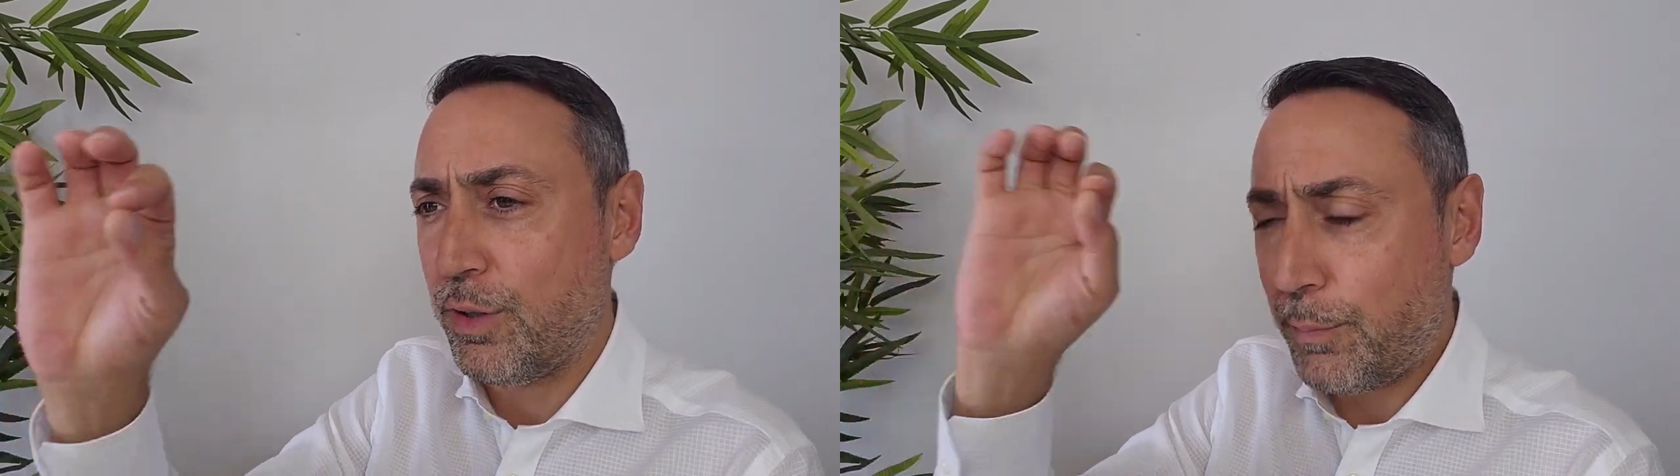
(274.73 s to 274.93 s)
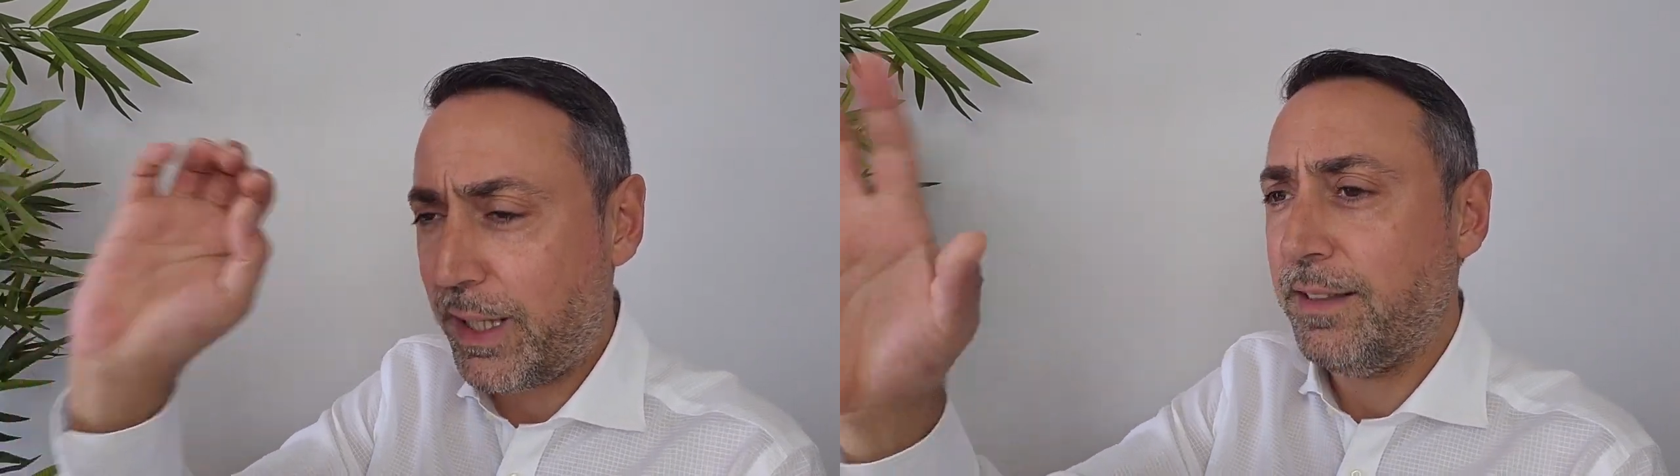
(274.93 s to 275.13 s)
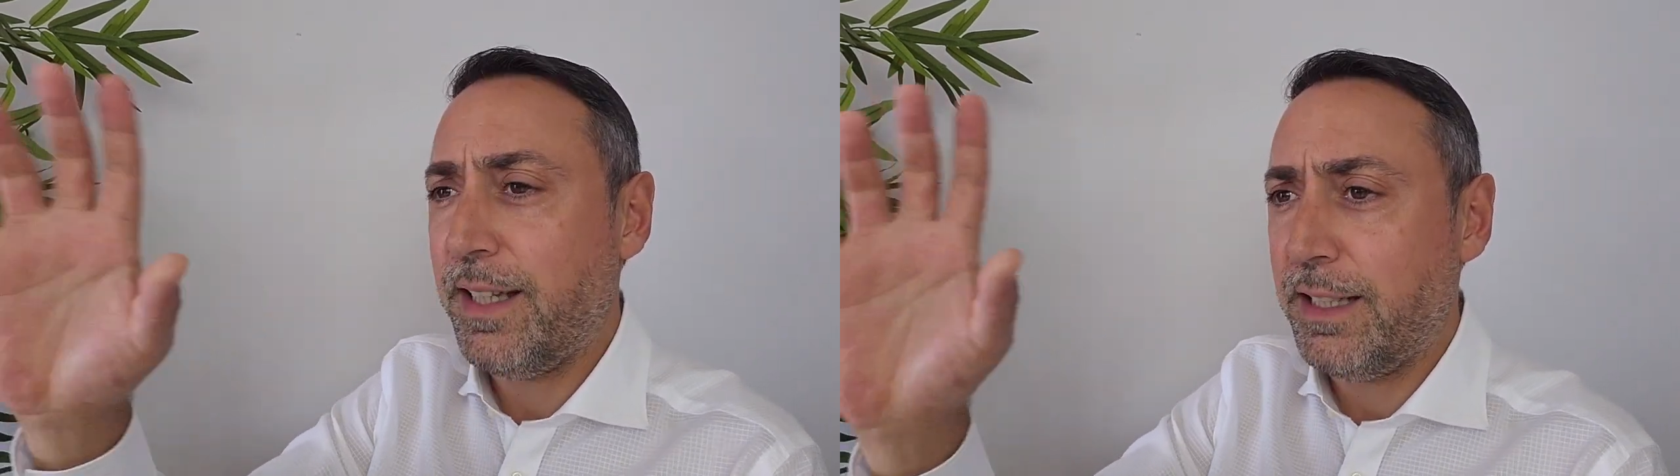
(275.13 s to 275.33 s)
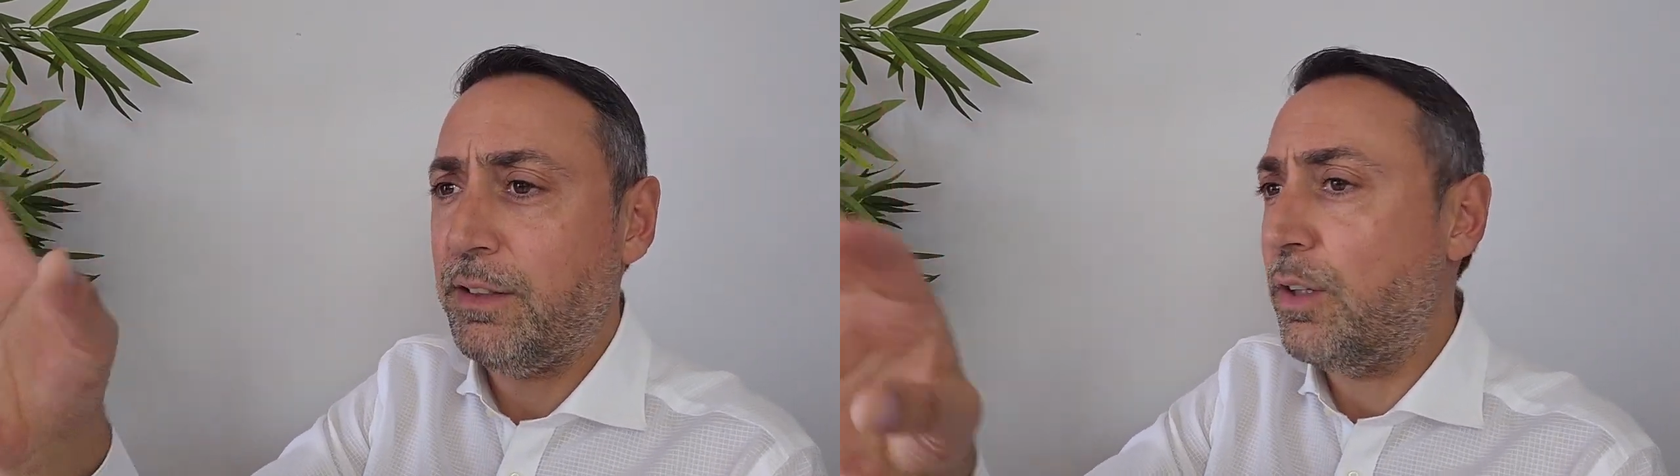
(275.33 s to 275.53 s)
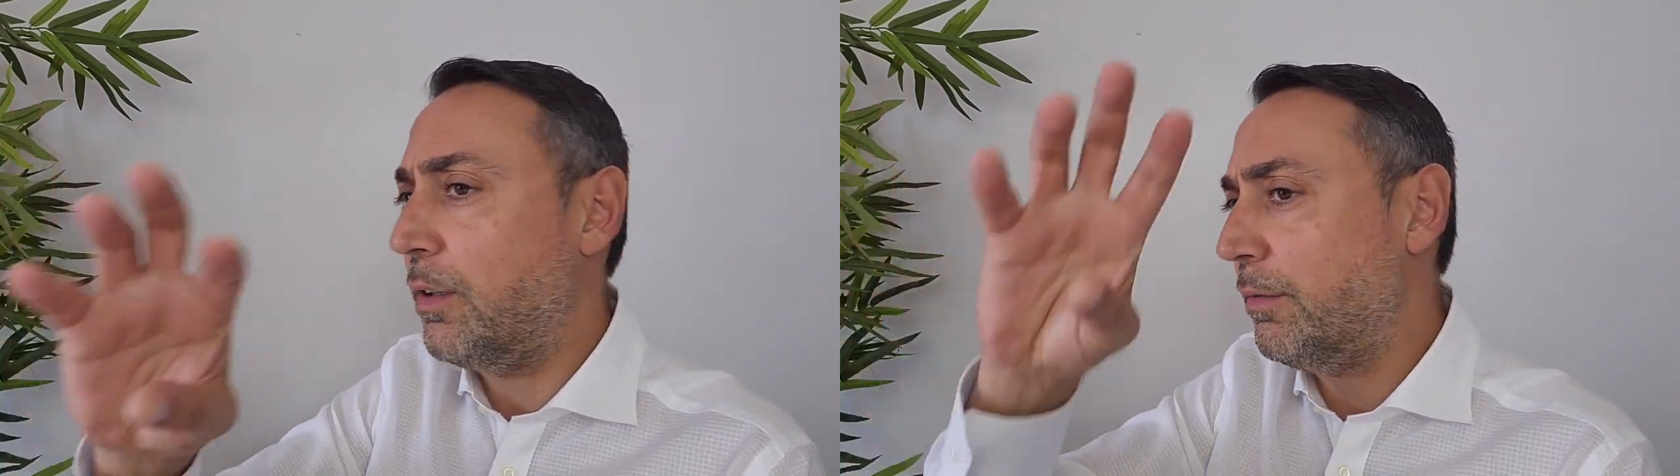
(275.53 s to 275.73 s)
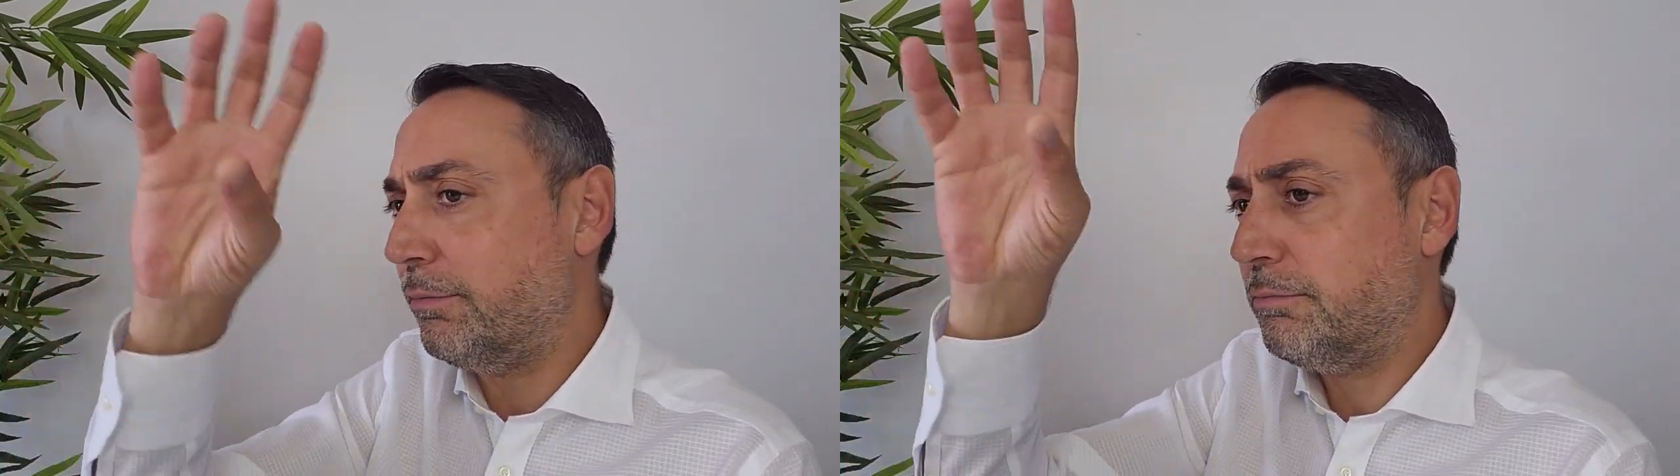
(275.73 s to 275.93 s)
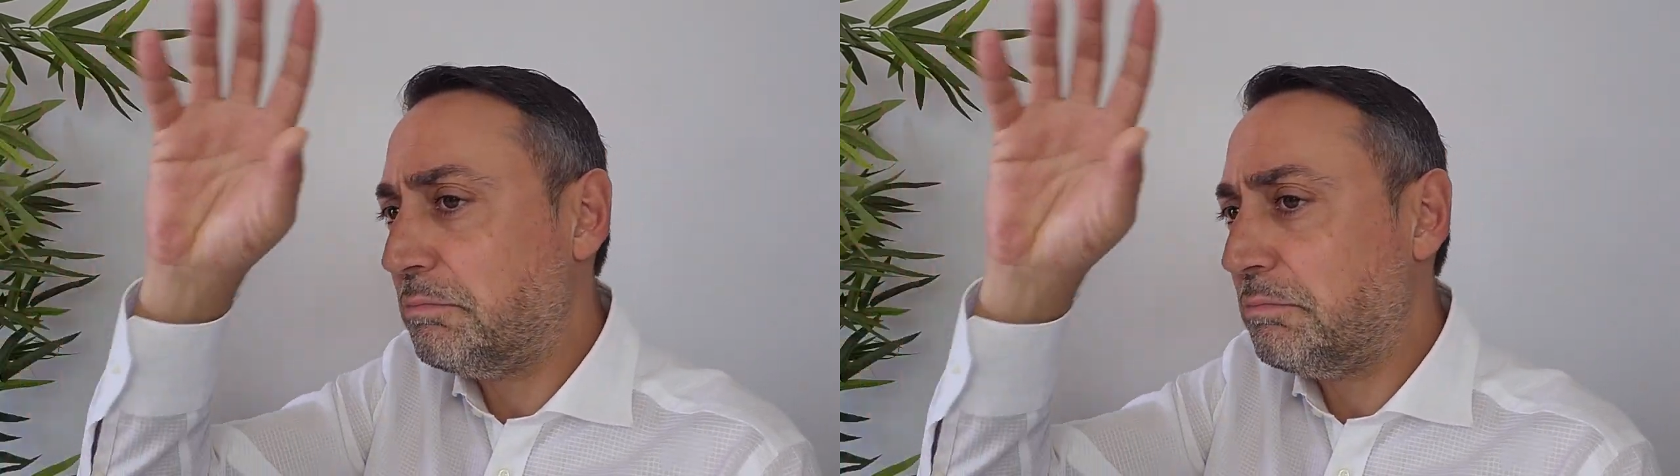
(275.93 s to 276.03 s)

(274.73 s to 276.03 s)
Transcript: prendendolo